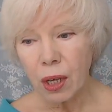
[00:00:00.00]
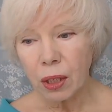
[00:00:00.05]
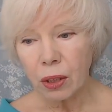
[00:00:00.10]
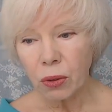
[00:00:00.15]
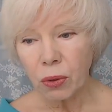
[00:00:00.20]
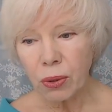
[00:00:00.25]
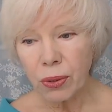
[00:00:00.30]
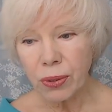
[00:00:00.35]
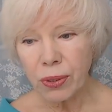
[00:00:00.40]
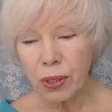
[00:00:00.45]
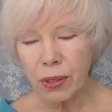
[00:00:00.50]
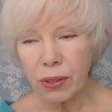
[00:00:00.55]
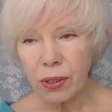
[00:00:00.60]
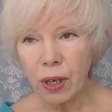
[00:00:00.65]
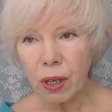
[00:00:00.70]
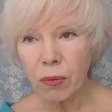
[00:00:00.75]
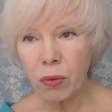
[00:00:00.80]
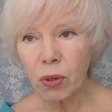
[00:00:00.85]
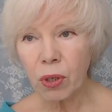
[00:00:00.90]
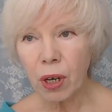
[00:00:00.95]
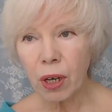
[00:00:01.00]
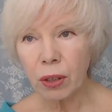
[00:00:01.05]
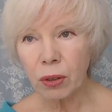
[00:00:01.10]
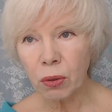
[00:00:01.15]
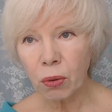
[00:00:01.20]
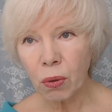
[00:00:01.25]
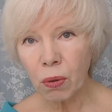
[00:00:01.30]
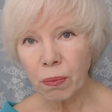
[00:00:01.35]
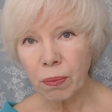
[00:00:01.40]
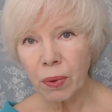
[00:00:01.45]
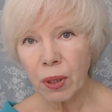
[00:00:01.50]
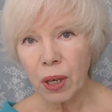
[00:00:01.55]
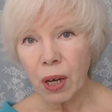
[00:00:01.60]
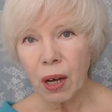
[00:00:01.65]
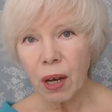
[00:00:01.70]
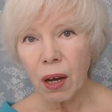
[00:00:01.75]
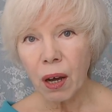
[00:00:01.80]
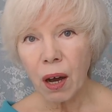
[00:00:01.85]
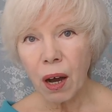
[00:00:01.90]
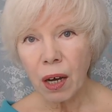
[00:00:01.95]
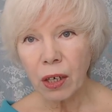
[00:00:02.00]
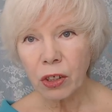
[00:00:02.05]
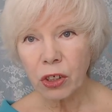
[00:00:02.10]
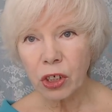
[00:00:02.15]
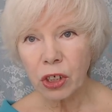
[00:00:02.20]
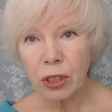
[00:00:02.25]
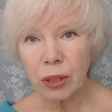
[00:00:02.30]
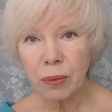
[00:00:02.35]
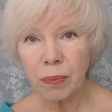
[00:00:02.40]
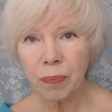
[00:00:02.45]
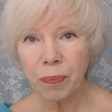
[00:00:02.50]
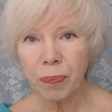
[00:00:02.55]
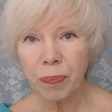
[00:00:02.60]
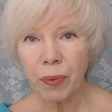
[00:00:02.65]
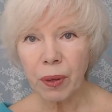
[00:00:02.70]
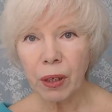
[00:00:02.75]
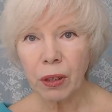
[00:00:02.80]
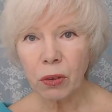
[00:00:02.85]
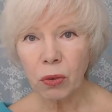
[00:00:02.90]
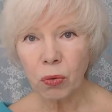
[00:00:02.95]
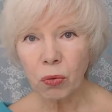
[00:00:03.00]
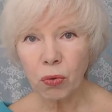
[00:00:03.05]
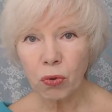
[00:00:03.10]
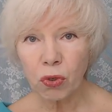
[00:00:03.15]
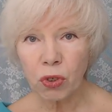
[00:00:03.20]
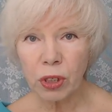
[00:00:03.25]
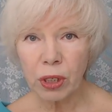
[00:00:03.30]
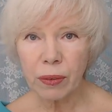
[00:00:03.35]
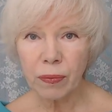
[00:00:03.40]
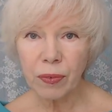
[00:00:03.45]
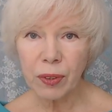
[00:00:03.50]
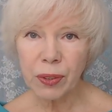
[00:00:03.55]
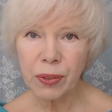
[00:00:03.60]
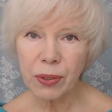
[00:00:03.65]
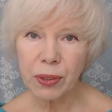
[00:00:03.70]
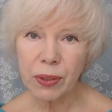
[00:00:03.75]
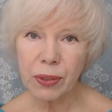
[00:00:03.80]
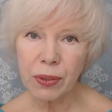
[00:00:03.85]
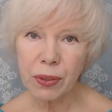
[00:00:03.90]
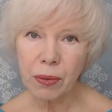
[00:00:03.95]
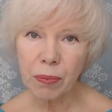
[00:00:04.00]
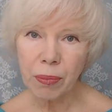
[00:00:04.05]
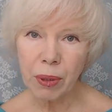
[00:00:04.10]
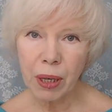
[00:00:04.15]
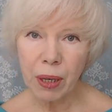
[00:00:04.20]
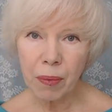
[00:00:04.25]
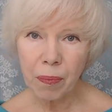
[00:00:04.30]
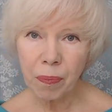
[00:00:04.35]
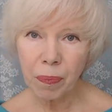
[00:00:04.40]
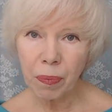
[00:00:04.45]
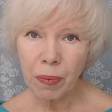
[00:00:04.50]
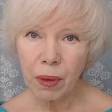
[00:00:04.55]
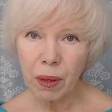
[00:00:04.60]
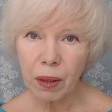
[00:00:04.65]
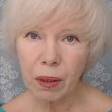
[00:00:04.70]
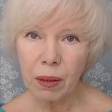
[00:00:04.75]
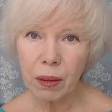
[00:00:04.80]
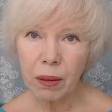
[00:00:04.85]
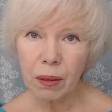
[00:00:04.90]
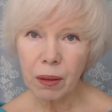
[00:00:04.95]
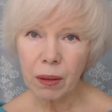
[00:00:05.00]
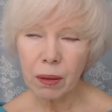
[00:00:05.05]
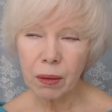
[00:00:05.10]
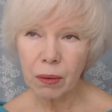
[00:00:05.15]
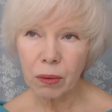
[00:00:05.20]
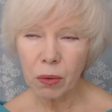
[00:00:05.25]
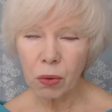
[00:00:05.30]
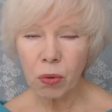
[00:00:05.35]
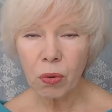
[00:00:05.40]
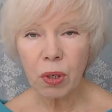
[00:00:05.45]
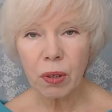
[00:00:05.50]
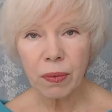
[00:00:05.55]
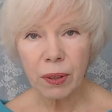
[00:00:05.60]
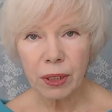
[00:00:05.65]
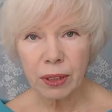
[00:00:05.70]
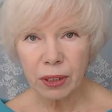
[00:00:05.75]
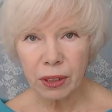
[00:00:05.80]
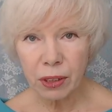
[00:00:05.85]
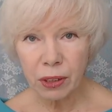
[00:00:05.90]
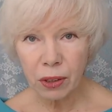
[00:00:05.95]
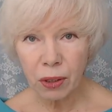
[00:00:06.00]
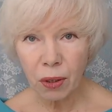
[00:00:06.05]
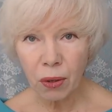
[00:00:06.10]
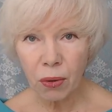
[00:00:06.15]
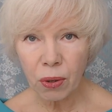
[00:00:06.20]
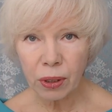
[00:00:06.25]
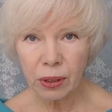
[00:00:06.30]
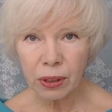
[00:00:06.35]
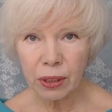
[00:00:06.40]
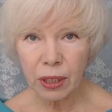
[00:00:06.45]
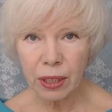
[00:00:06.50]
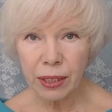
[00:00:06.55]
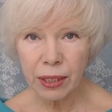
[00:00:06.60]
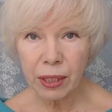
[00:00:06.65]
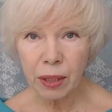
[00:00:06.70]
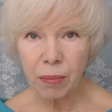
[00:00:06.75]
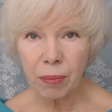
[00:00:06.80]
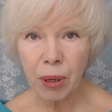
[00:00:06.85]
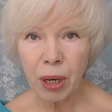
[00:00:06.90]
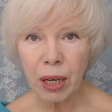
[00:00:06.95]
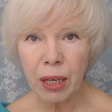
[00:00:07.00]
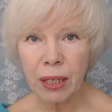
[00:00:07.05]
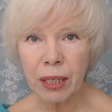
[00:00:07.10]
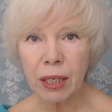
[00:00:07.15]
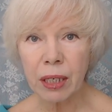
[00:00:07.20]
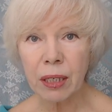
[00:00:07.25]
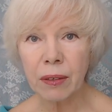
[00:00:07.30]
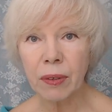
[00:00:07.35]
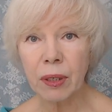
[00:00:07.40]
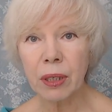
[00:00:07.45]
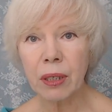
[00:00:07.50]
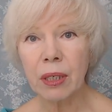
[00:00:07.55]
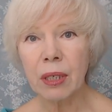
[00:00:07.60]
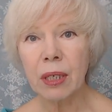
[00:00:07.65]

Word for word: То есть разговор о том, как же нужно вести себя э, руководителю ателье маленького